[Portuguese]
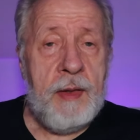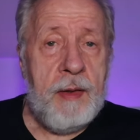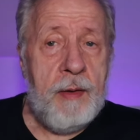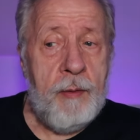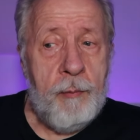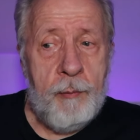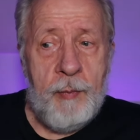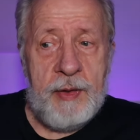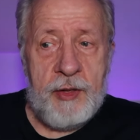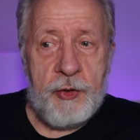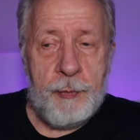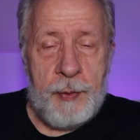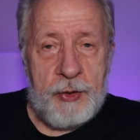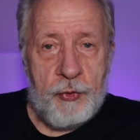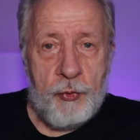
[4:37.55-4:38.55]
ah, uma
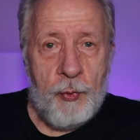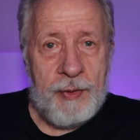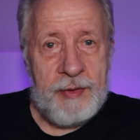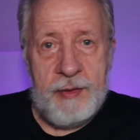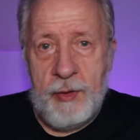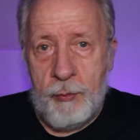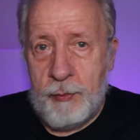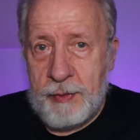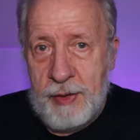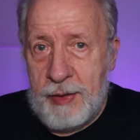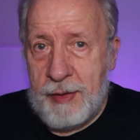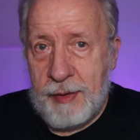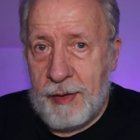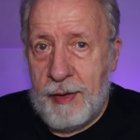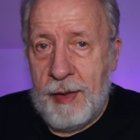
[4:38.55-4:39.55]
das pessoas não
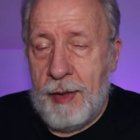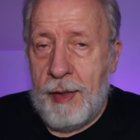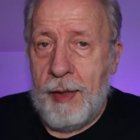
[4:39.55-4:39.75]
ter